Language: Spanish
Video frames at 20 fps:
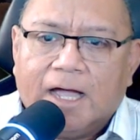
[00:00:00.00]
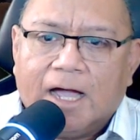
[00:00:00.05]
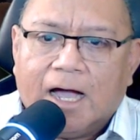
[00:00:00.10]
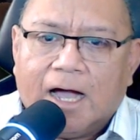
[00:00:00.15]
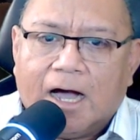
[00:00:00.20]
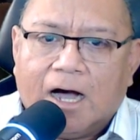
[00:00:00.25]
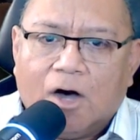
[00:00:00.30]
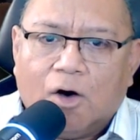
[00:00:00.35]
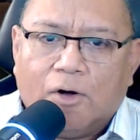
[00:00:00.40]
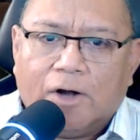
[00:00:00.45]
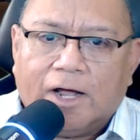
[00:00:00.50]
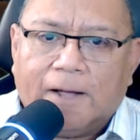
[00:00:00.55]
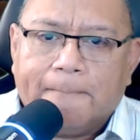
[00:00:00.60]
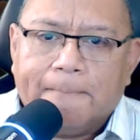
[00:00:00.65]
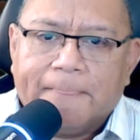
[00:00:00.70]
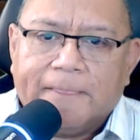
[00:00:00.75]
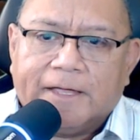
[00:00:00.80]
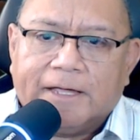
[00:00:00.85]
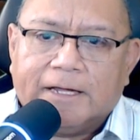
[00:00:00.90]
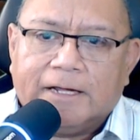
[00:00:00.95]
Ahora,
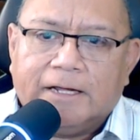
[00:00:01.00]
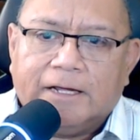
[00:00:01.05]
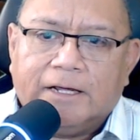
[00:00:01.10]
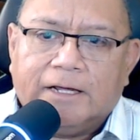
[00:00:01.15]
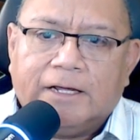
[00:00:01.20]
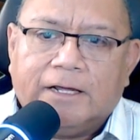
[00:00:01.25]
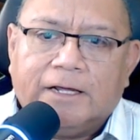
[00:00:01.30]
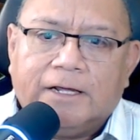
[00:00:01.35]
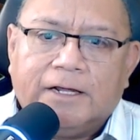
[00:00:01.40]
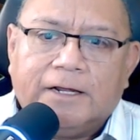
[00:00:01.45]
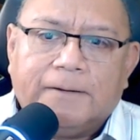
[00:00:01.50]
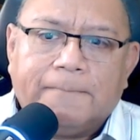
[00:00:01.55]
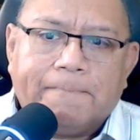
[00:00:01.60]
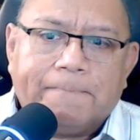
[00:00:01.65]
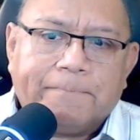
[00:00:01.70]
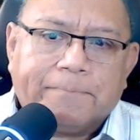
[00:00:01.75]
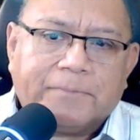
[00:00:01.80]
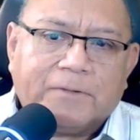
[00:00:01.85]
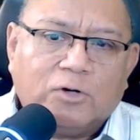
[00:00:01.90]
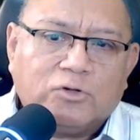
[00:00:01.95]
eh,
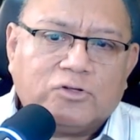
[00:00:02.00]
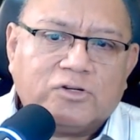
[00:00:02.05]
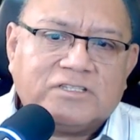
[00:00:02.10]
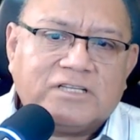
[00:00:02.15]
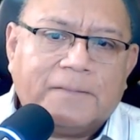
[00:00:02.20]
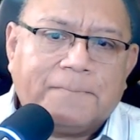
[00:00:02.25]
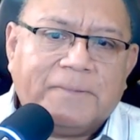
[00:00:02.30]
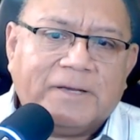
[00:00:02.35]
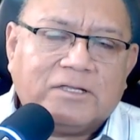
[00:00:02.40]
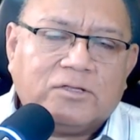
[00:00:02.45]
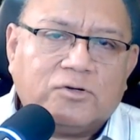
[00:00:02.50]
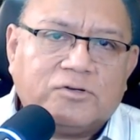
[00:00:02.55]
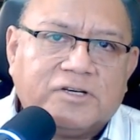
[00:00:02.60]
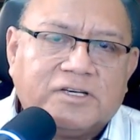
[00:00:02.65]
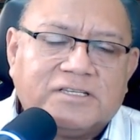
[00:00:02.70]
otros aspectos